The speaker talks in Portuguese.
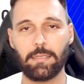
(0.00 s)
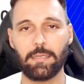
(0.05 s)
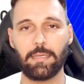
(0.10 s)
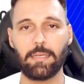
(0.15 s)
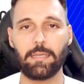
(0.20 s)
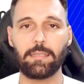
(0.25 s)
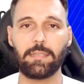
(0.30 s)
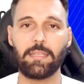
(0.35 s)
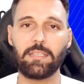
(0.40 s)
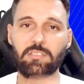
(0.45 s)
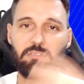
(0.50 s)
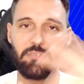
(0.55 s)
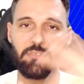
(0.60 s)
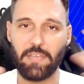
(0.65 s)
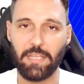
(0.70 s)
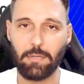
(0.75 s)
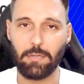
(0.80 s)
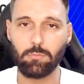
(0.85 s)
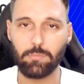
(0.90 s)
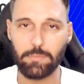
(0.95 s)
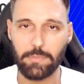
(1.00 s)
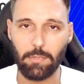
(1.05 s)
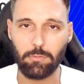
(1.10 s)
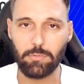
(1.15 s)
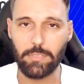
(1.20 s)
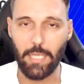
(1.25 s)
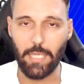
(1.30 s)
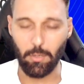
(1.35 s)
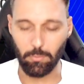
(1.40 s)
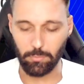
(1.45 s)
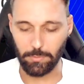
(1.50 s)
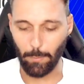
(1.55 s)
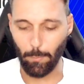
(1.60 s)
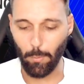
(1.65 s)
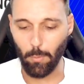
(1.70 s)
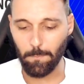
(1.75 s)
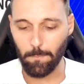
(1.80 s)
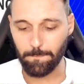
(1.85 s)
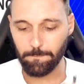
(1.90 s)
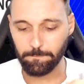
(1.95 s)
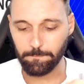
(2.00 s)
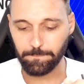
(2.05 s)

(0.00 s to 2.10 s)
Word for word: é, na esfera da União, tá bom?